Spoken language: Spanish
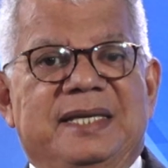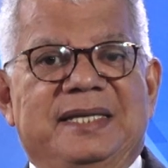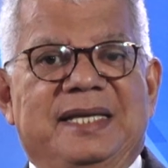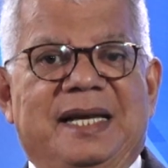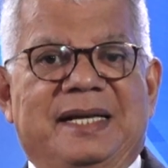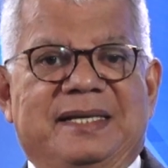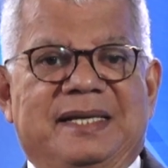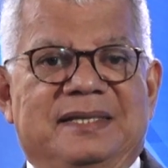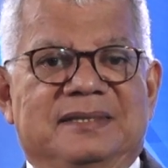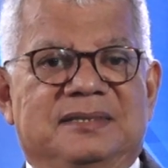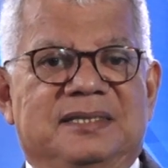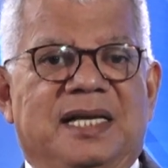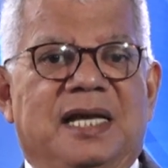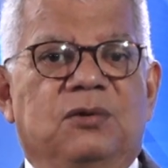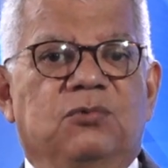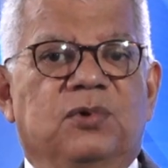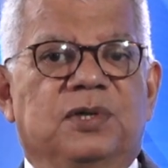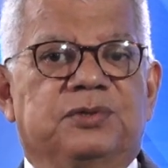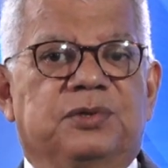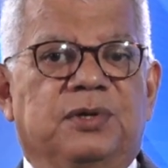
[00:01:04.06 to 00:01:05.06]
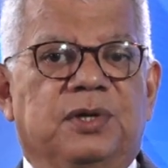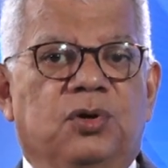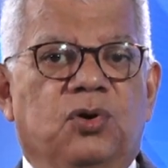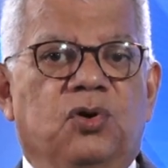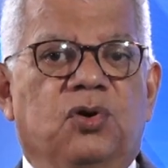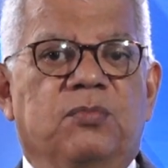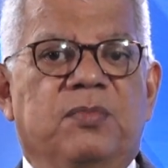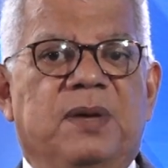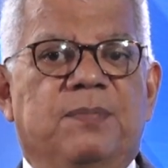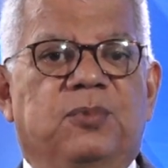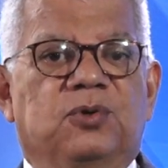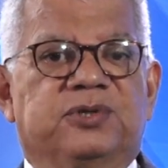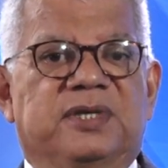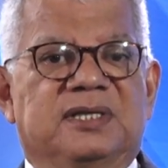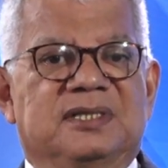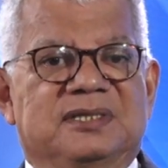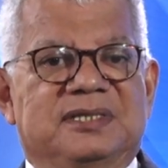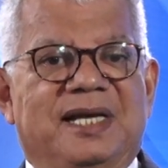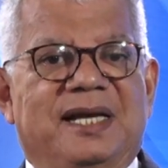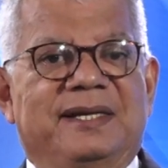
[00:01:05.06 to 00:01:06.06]
y alcanzar nuestro enorme
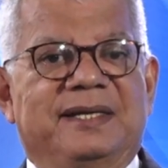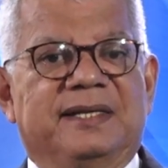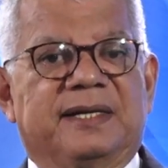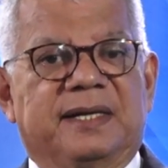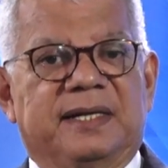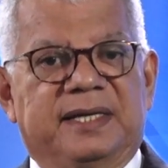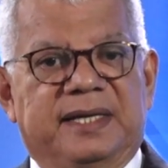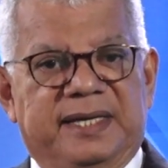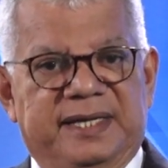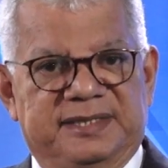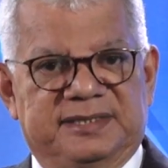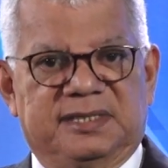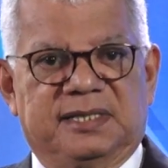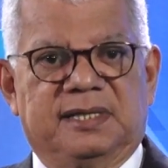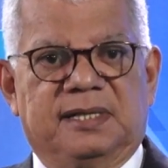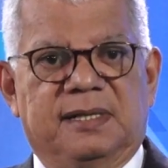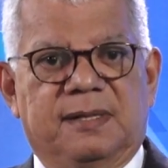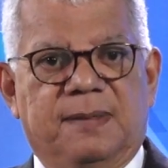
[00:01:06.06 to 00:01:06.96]
potencial y riqueza.